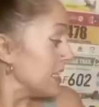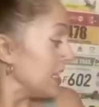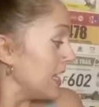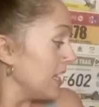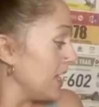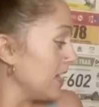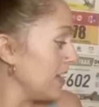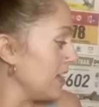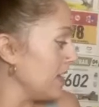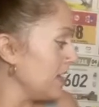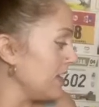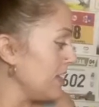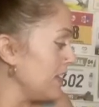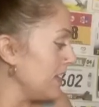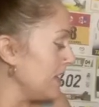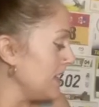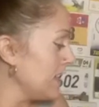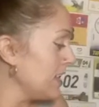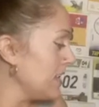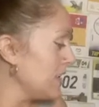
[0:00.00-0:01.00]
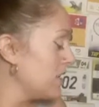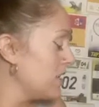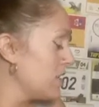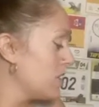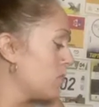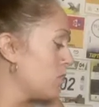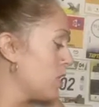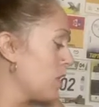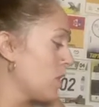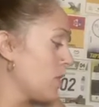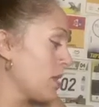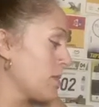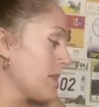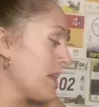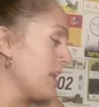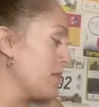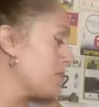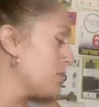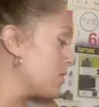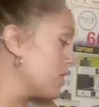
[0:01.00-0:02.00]
Y bueno, ¿qué
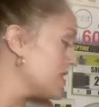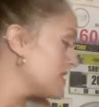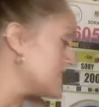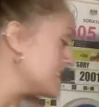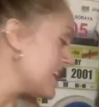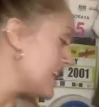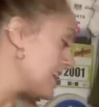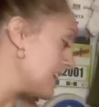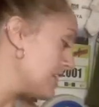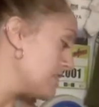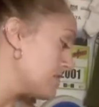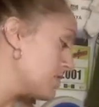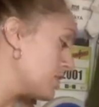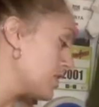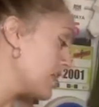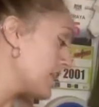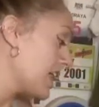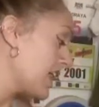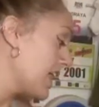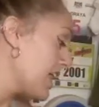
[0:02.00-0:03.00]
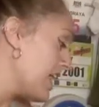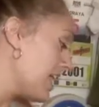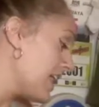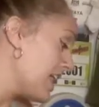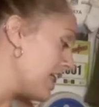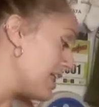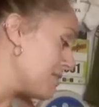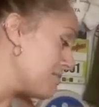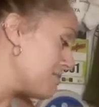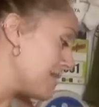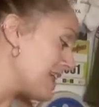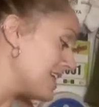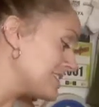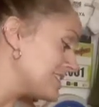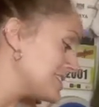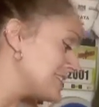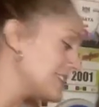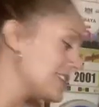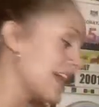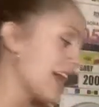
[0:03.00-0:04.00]
más les puedo decir del libro? Que
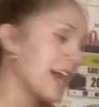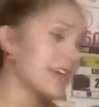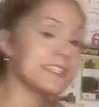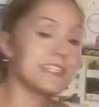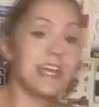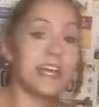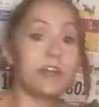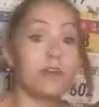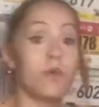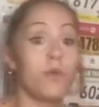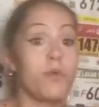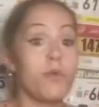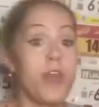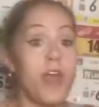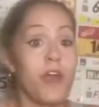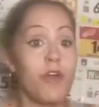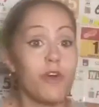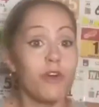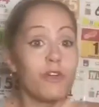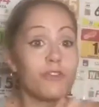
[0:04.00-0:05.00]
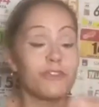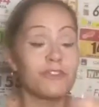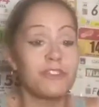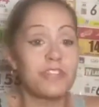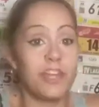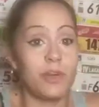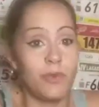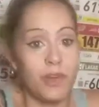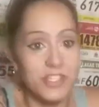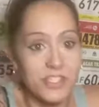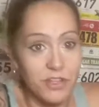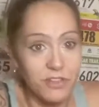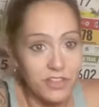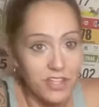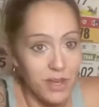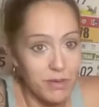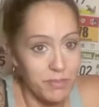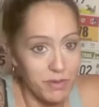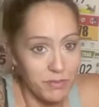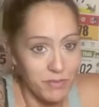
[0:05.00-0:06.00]
vas a hacer una continuación
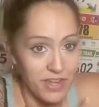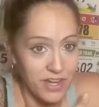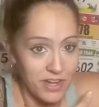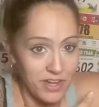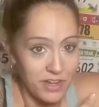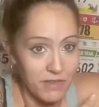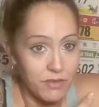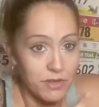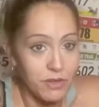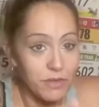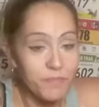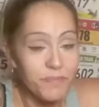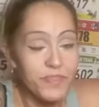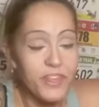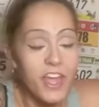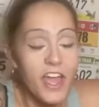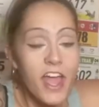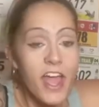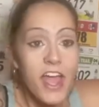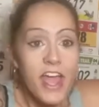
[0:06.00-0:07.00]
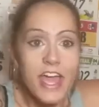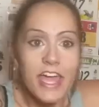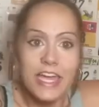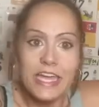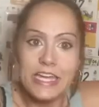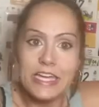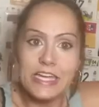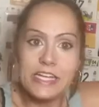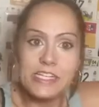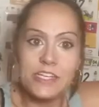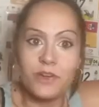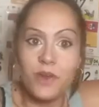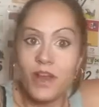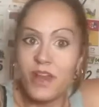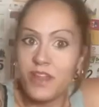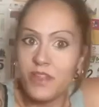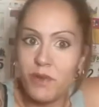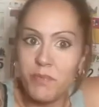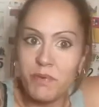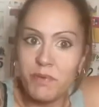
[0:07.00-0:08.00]
del primer libro. Y si no has
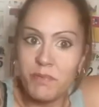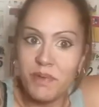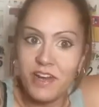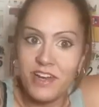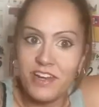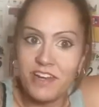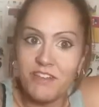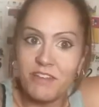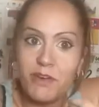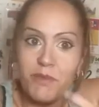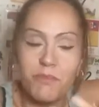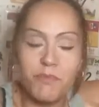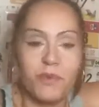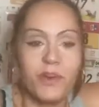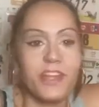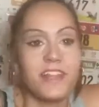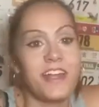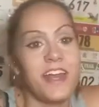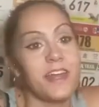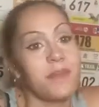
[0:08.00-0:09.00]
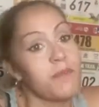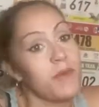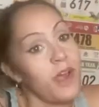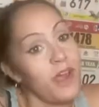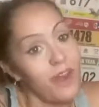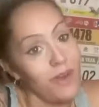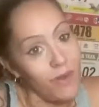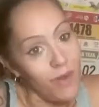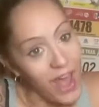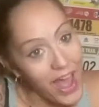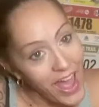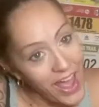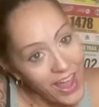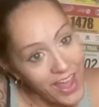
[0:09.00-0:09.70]
leído el primer libro, pues te animo a que lo hagas.